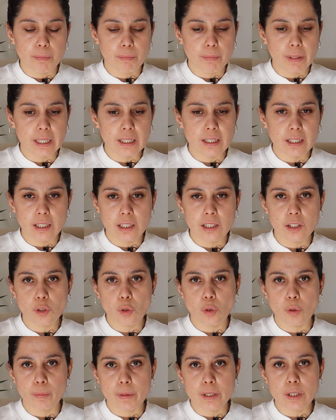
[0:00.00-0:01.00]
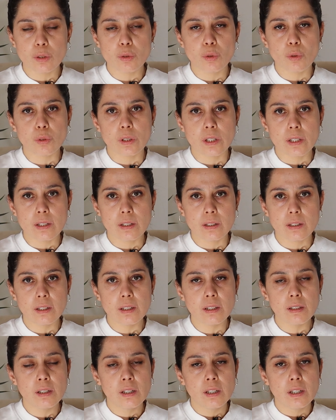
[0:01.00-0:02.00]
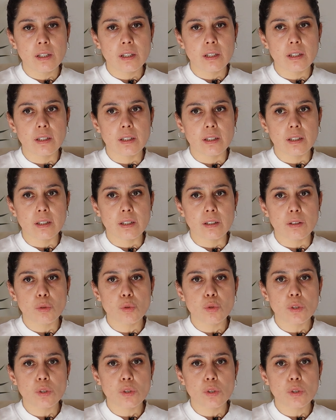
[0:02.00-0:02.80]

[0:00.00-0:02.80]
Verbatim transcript: belirleyici olması noktasında e,